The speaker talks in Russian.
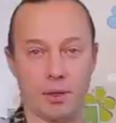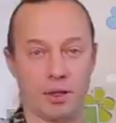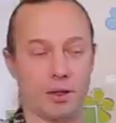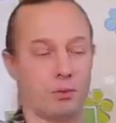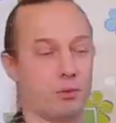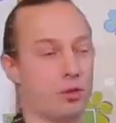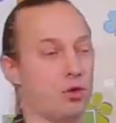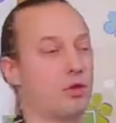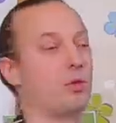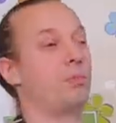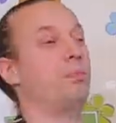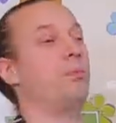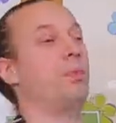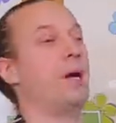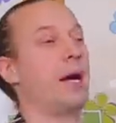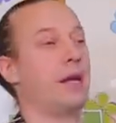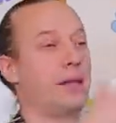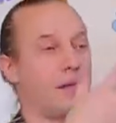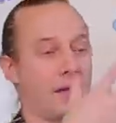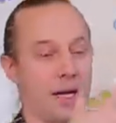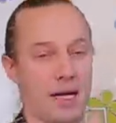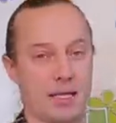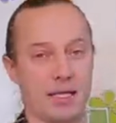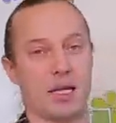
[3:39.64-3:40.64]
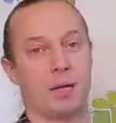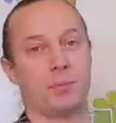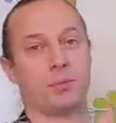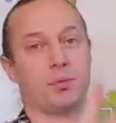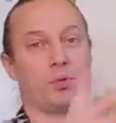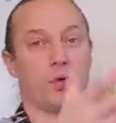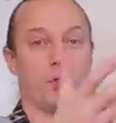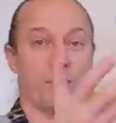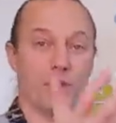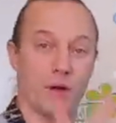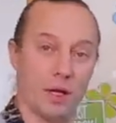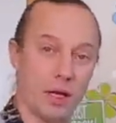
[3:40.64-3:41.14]
потому что 5 раз
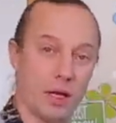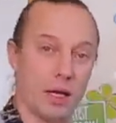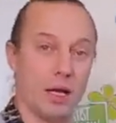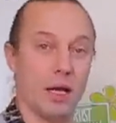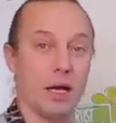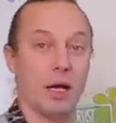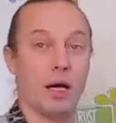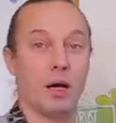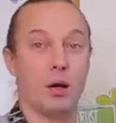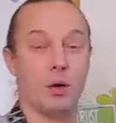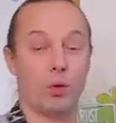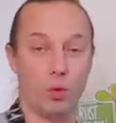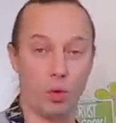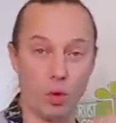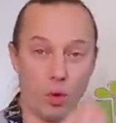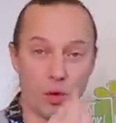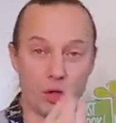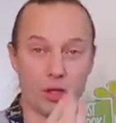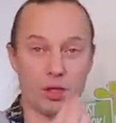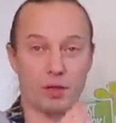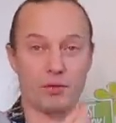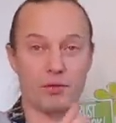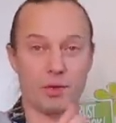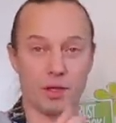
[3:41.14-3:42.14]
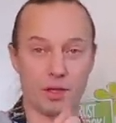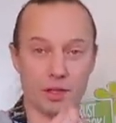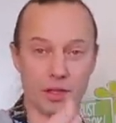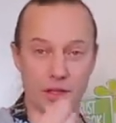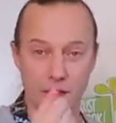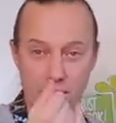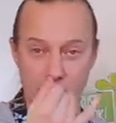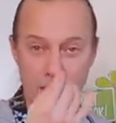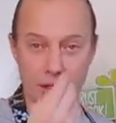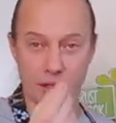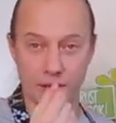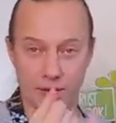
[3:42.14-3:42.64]
кипнув, уходит вот,
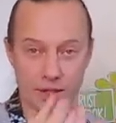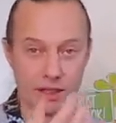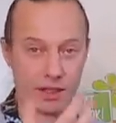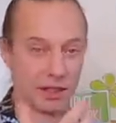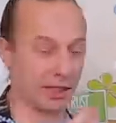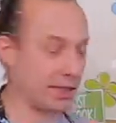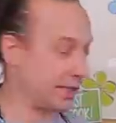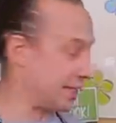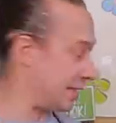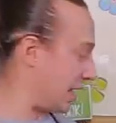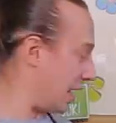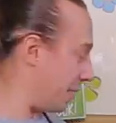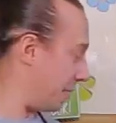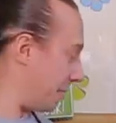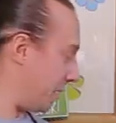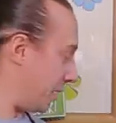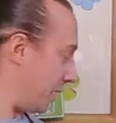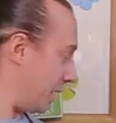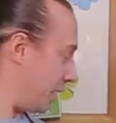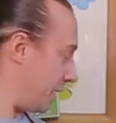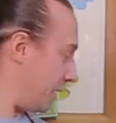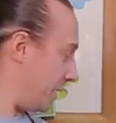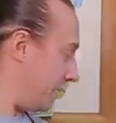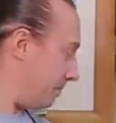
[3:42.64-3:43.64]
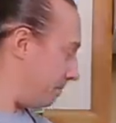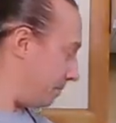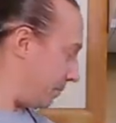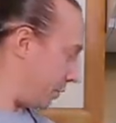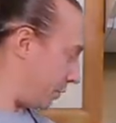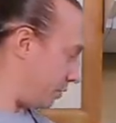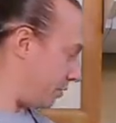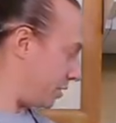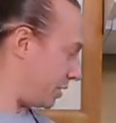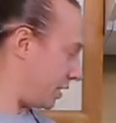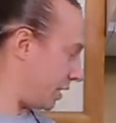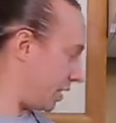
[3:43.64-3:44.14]
э, вот этот запах.
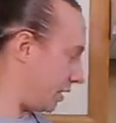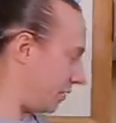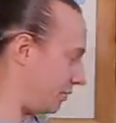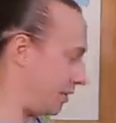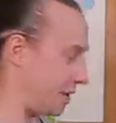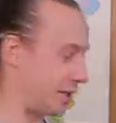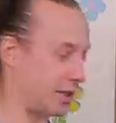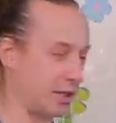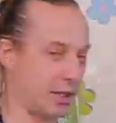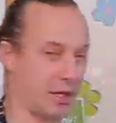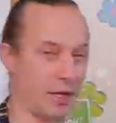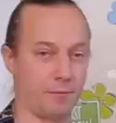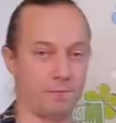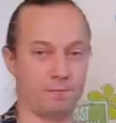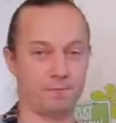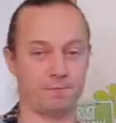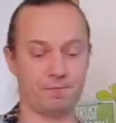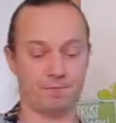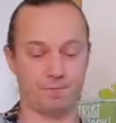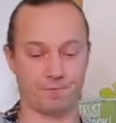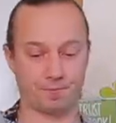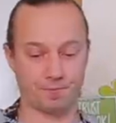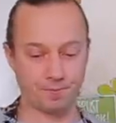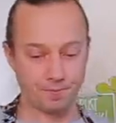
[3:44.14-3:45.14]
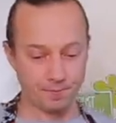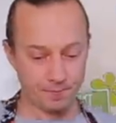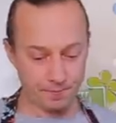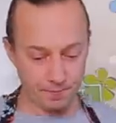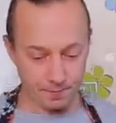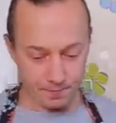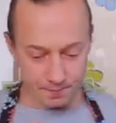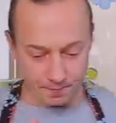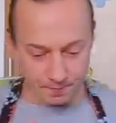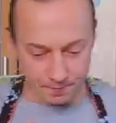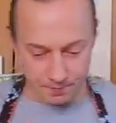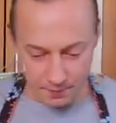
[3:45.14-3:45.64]
Ну и, соответственно,
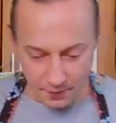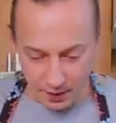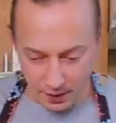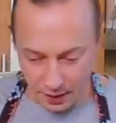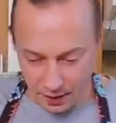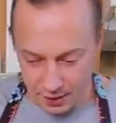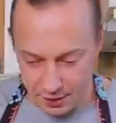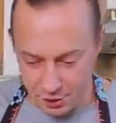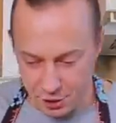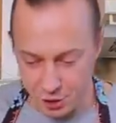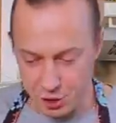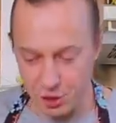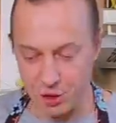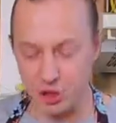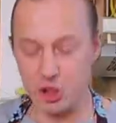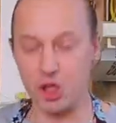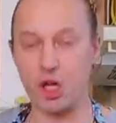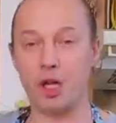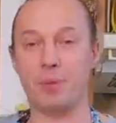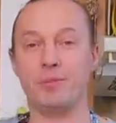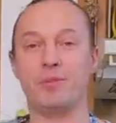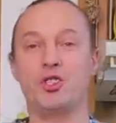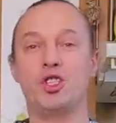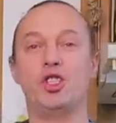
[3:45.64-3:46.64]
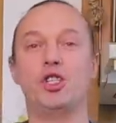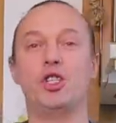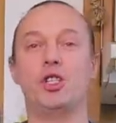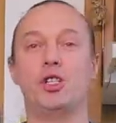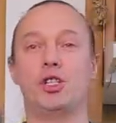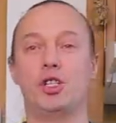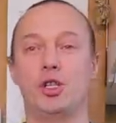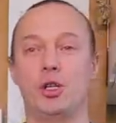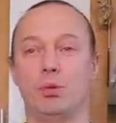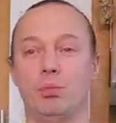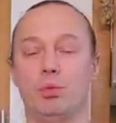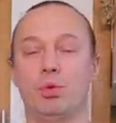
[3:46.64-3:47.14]
чем
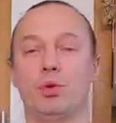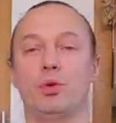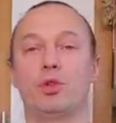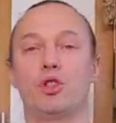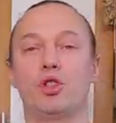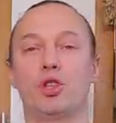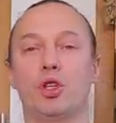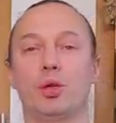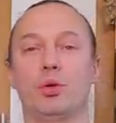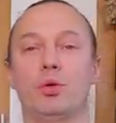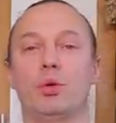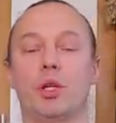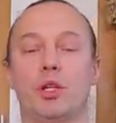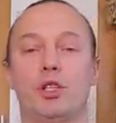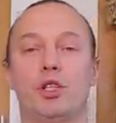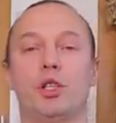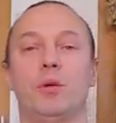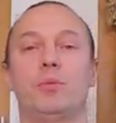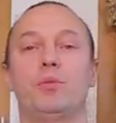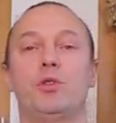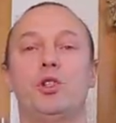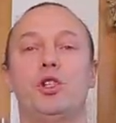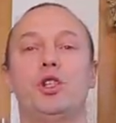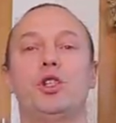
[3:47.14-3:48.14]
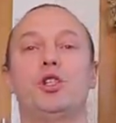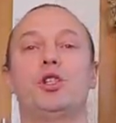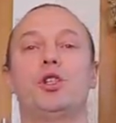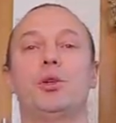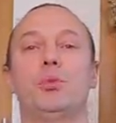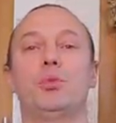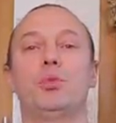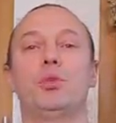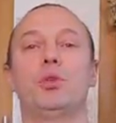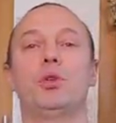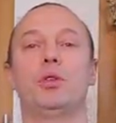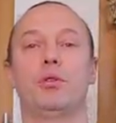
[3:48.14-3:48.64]
чище будет желудок, чем чище
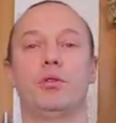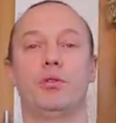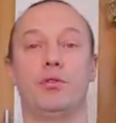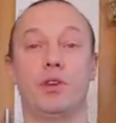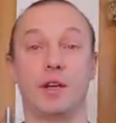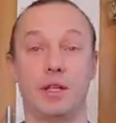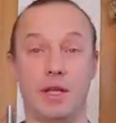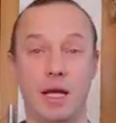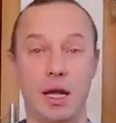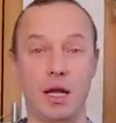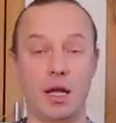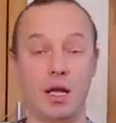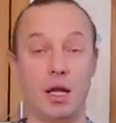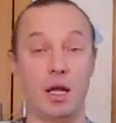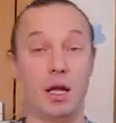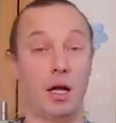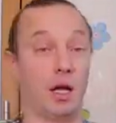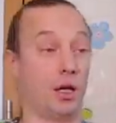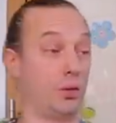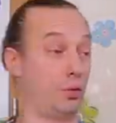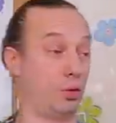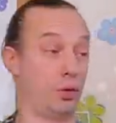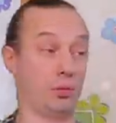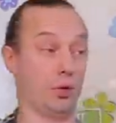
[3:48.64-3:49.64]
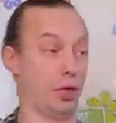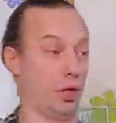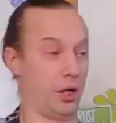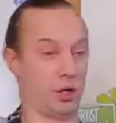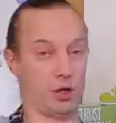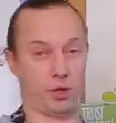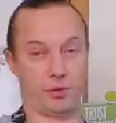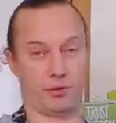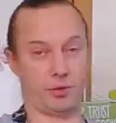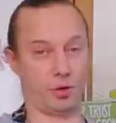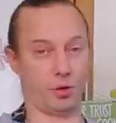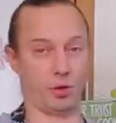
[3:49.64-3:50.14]
будет вода, который мы,
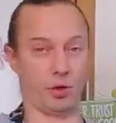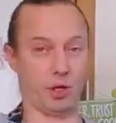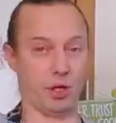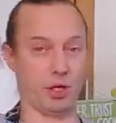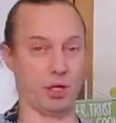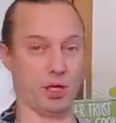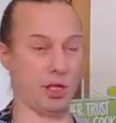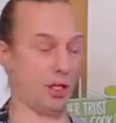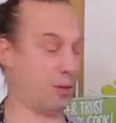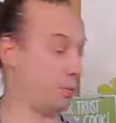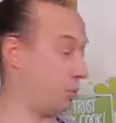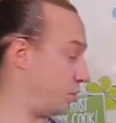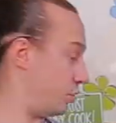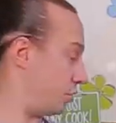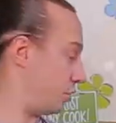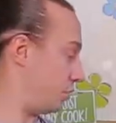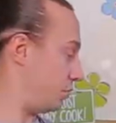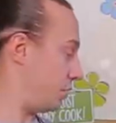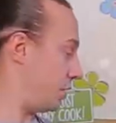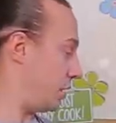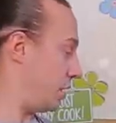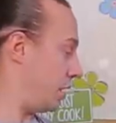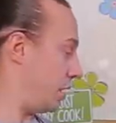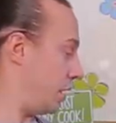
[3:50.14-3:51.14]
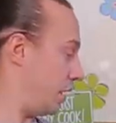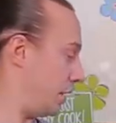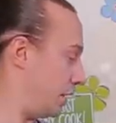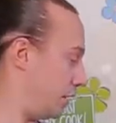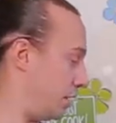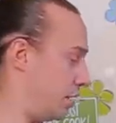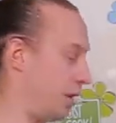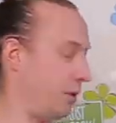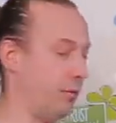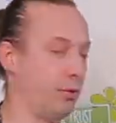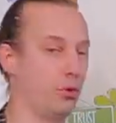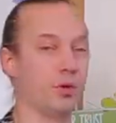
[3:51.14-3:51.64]
конечно, в итоге не используем,
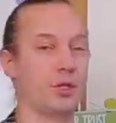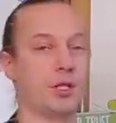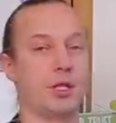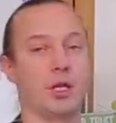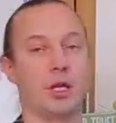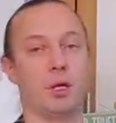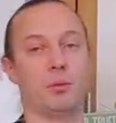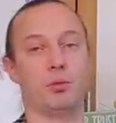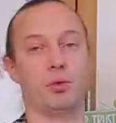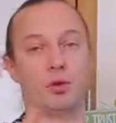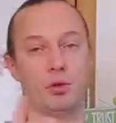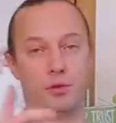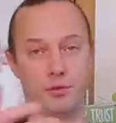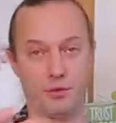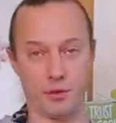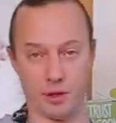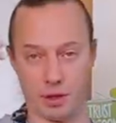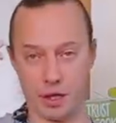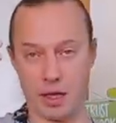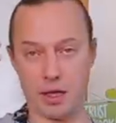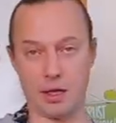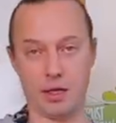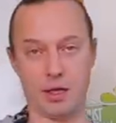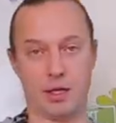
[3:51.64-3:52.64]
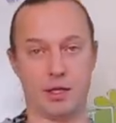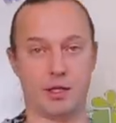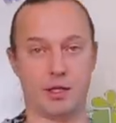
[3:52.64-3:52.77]
тем вкуснее будет финальный